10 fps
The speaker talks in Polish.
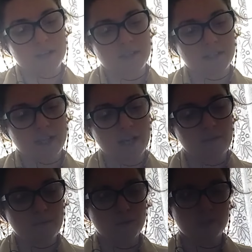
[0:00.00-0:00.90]

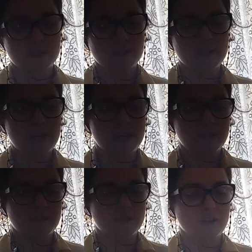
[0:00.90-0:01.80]
Zastanawiam się, co
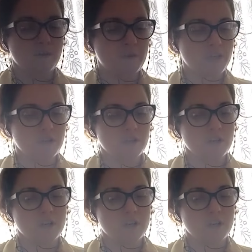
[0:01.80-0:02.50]
dalej zrobić.